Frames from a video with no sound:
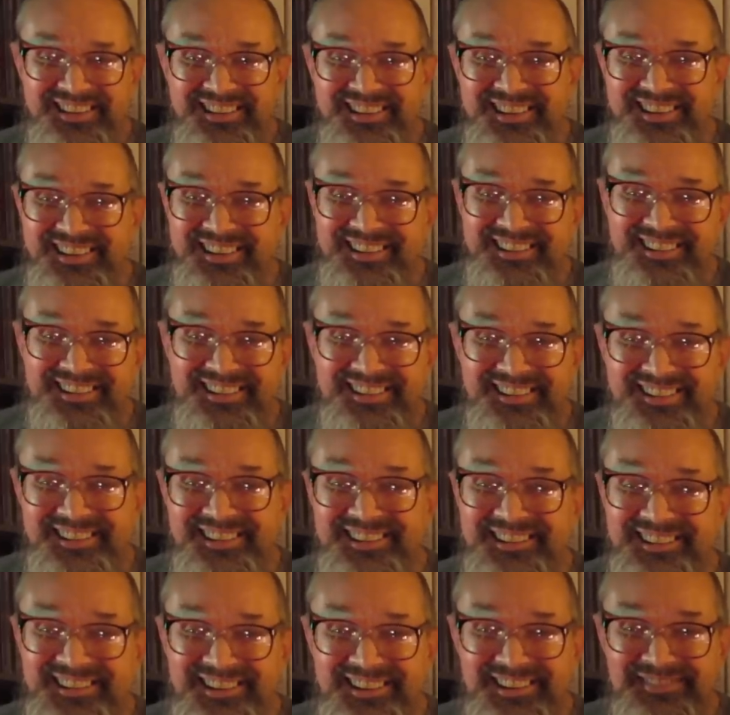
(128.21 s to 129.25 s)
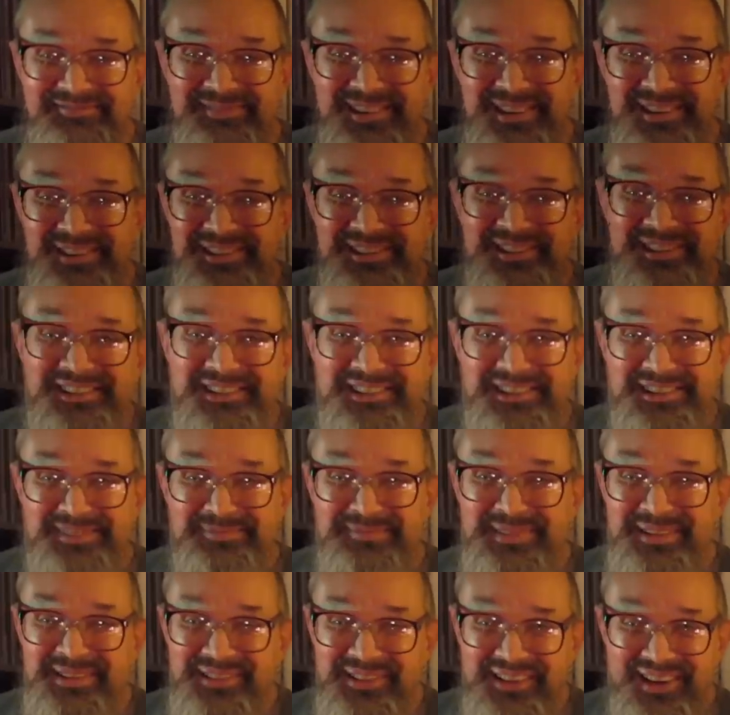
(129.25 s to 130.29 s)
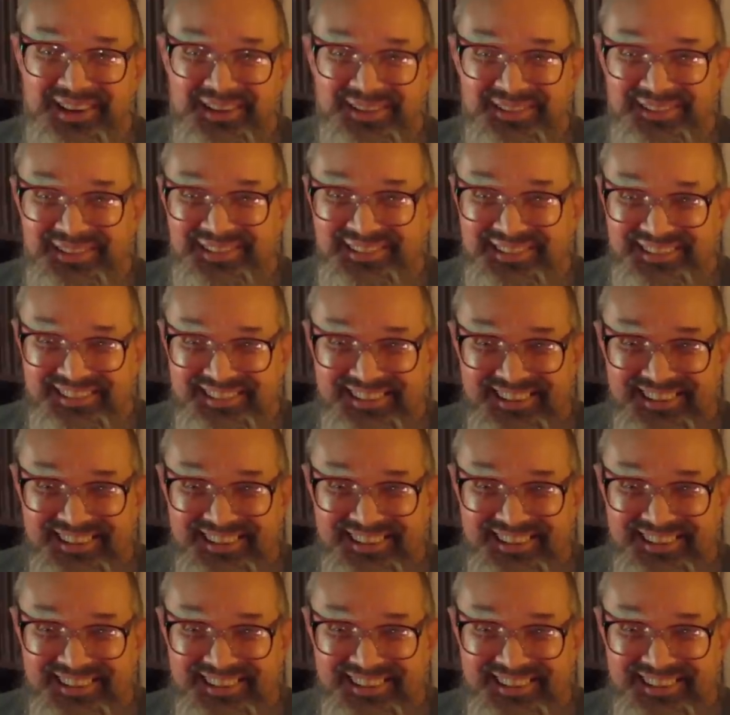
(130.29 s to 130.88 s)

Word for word: что ты просто дебил какой-то,